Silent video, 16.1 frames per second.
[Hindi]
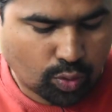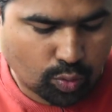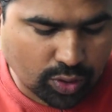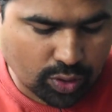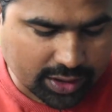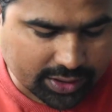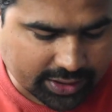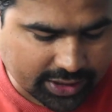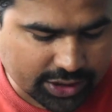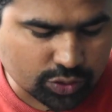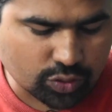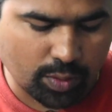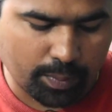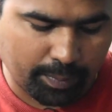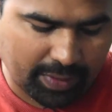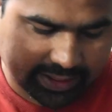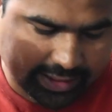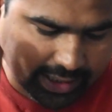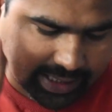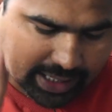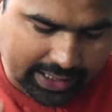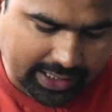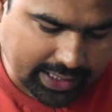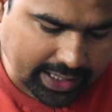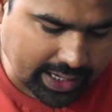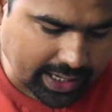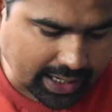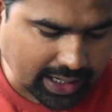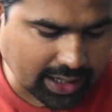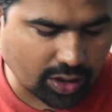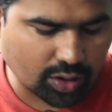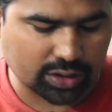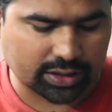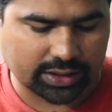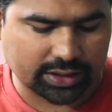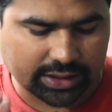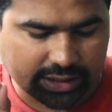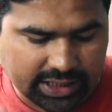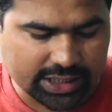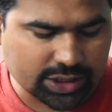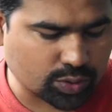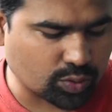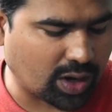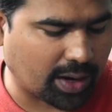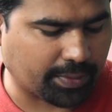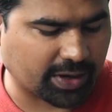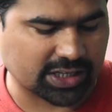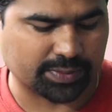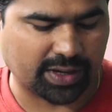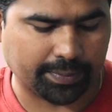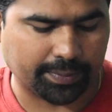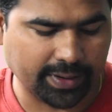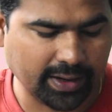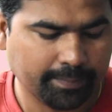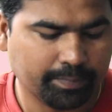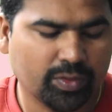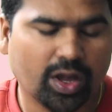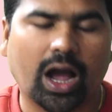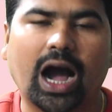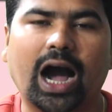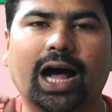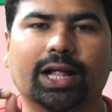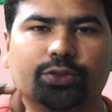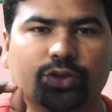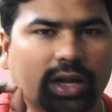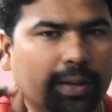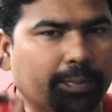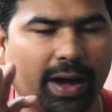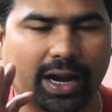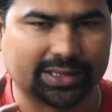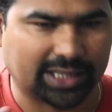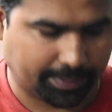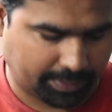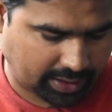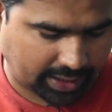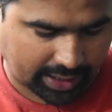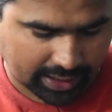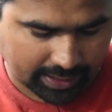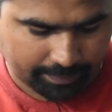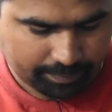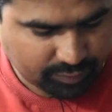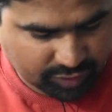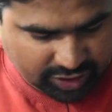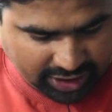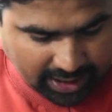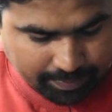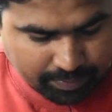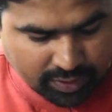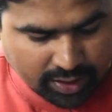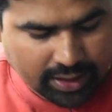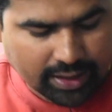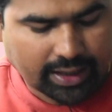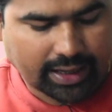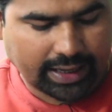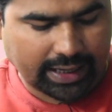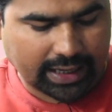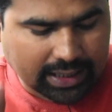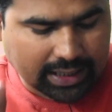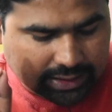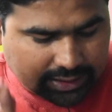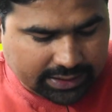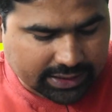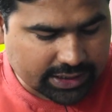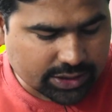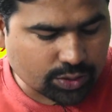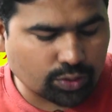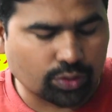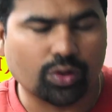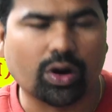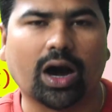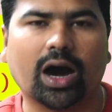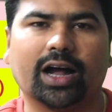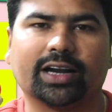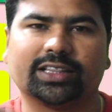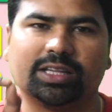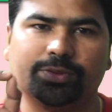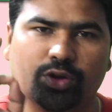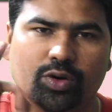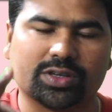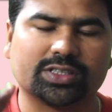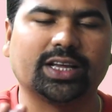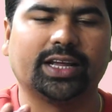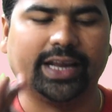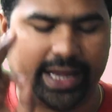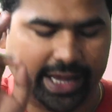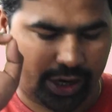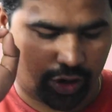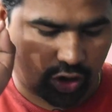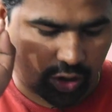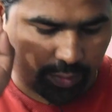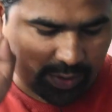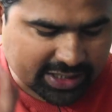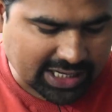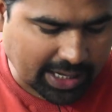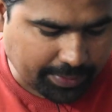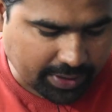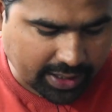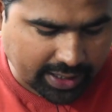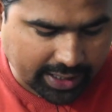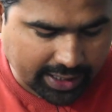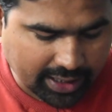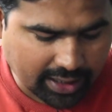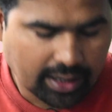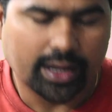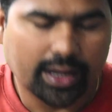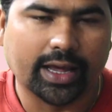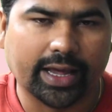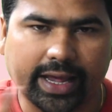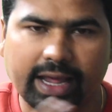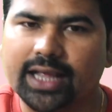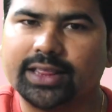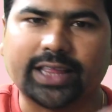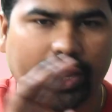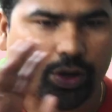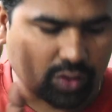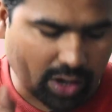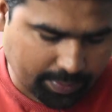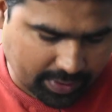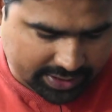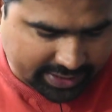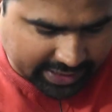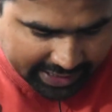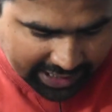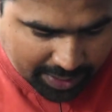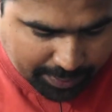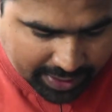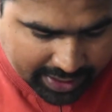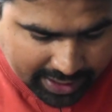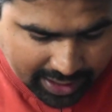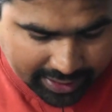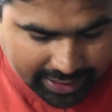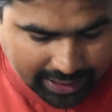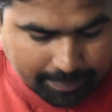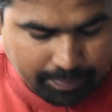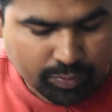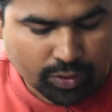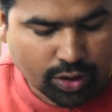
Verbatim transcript: उनतीस को मध्यकालीन रहेगा और तीस को आपका इसमें आप आधुनिक भारत आपका रहेगा ठीक है इकतीस को अर्थव्यवस्था यानी इकोनॉमिक्स आपकी रहेगी एक तारीख को आपका संडे पड़ेगा ठीक है